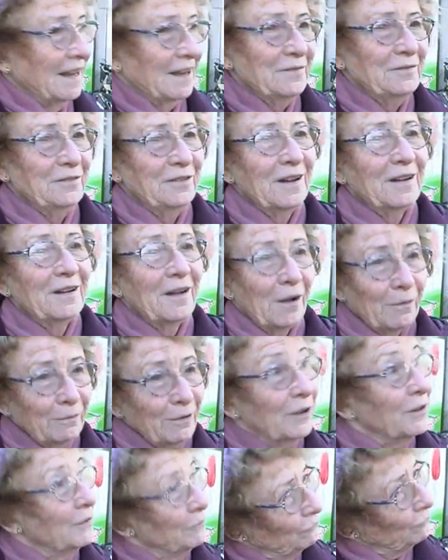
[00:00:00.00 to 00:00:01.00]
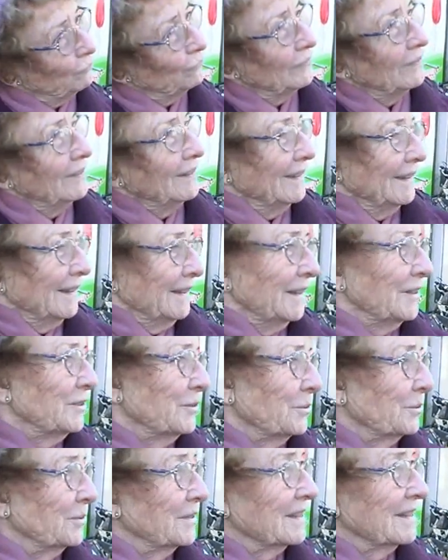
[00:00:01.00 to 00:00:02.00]
anfangen, aber
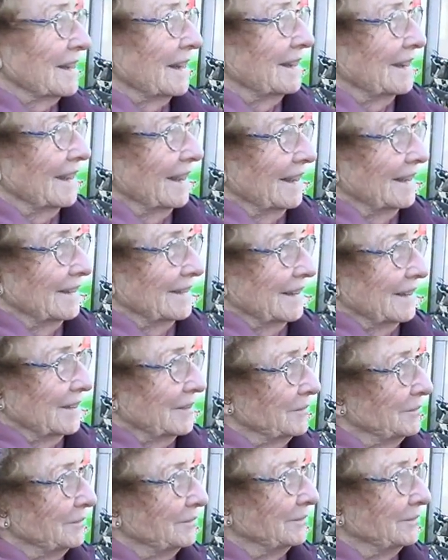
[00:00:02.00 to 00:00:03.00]
ich gucke sehr gerne.